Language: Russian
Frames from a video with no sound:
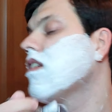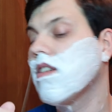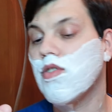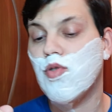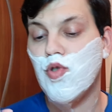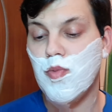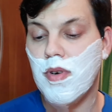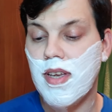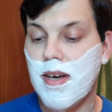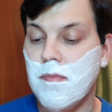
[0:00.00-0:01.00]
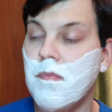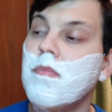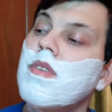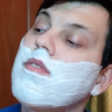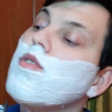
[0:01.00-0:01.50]
И чтобы я
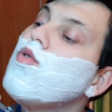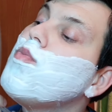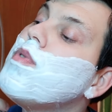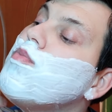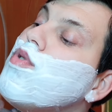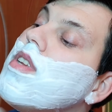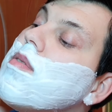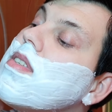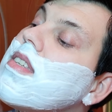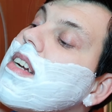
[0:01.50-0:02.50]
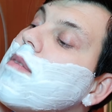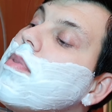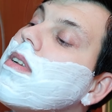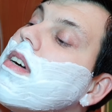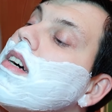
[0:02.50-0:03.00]
свою любимую не
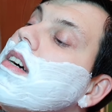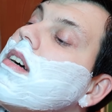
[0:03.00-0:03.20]
царапал